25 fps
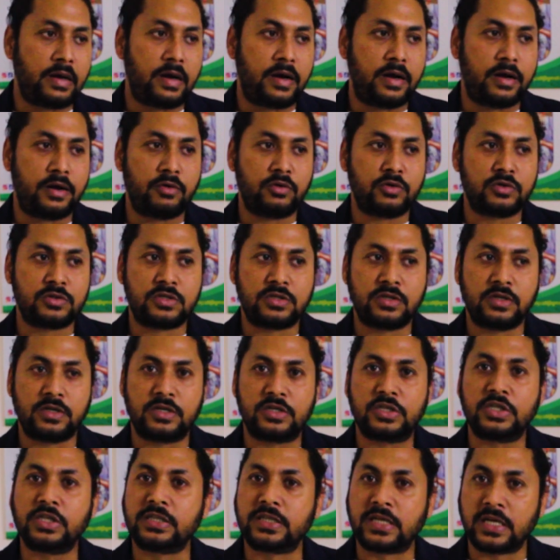আর হচ্ছে
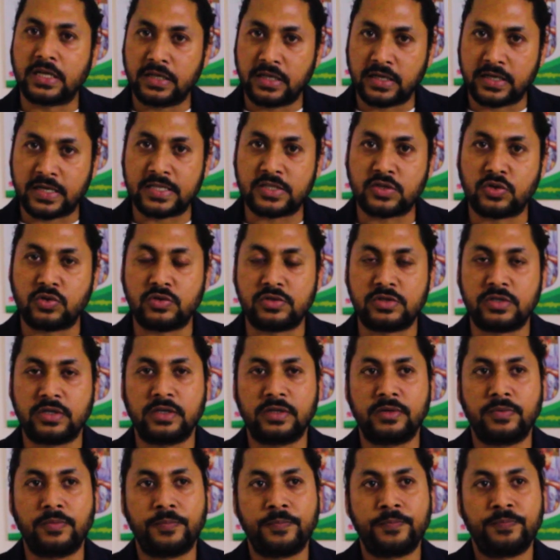শিক্ষা নিয়ে কাজ করছেন
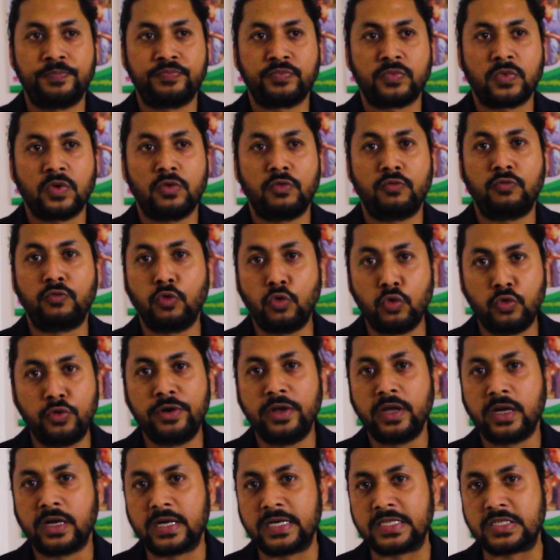ফুড
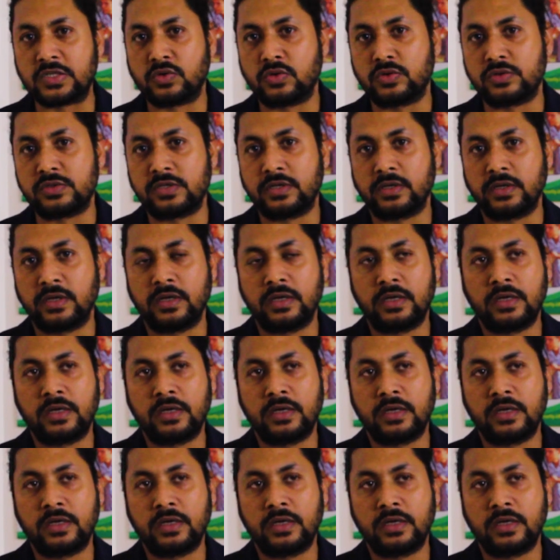নিয়ে কাজ করছে